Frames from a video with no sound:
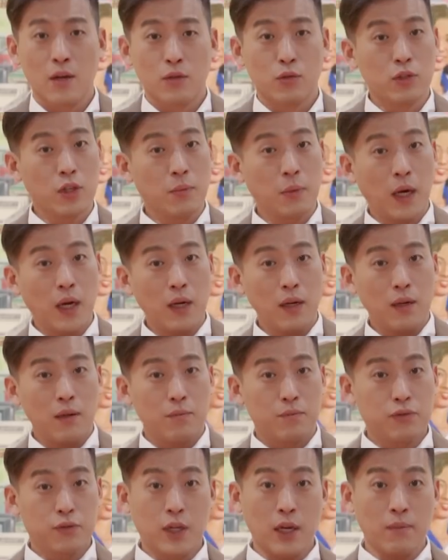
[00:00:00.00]
우리말?
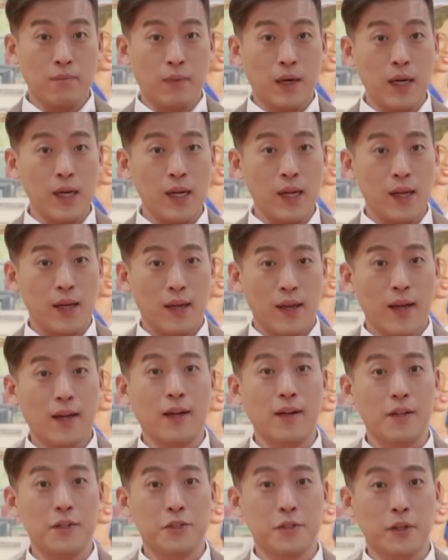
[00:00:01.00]
북한말?
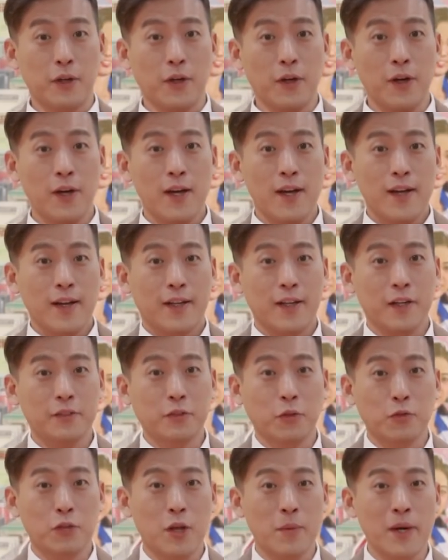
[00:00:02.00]
헷갈리시죠?
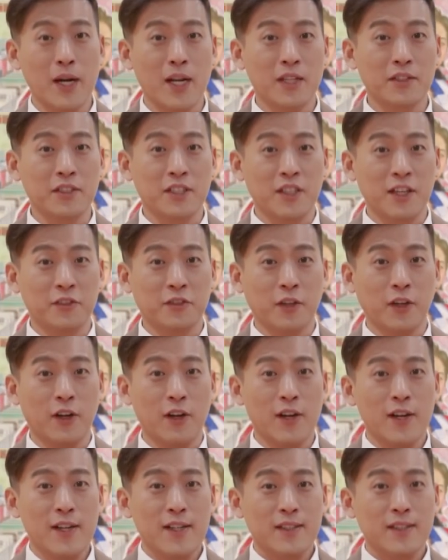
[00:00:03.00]
그래서 우리말
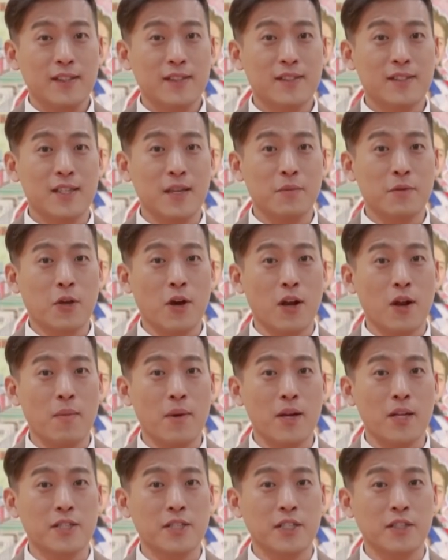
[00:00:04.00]
나들이에서 특집
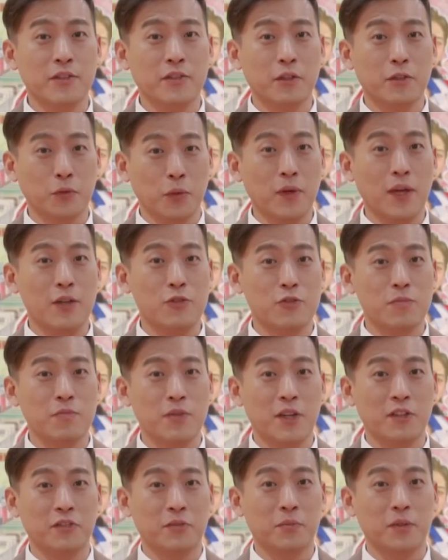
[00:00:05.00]
결해말의 찾아서를 통해
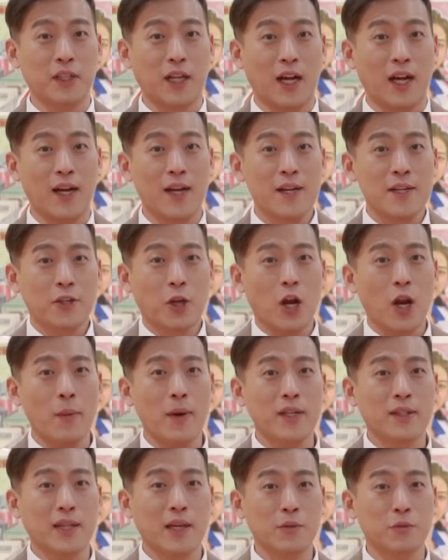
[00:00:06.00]
준비했습니다.
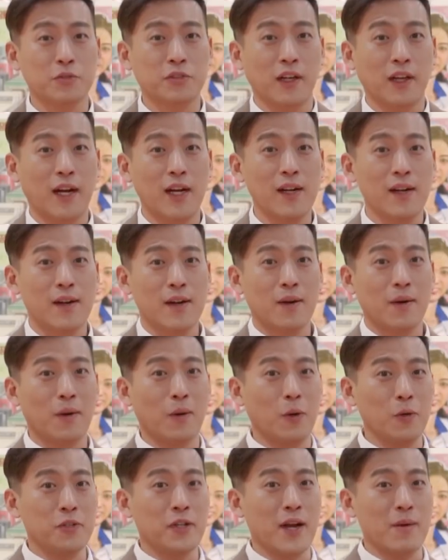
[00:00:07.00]
결해말 탐구생활
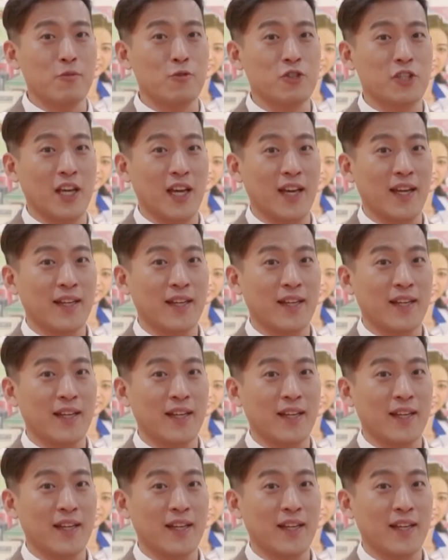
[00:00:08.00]
오늘의 문제!